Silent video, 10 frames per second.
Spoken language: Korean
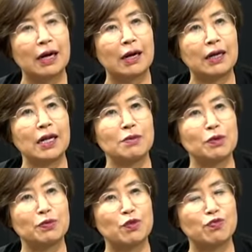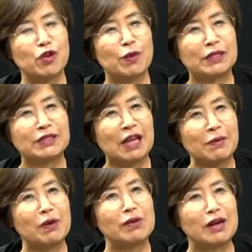하나님으로부터 부여받은
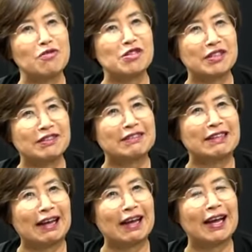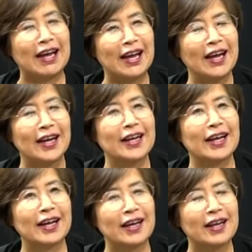사명을 갖고 있었는데
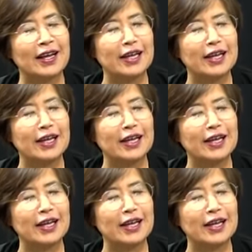예,